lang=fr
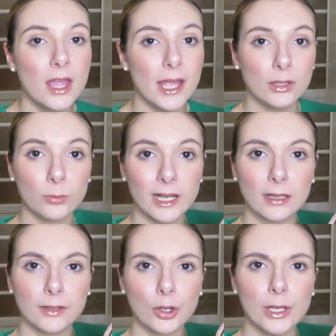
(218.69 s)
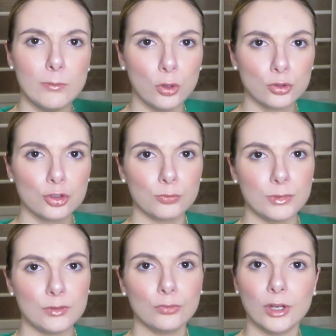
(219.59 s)
Elle est trop belle. À l'intérieur elle est blanche
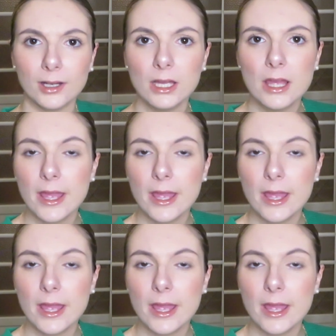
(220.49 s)
mais sinon voilà.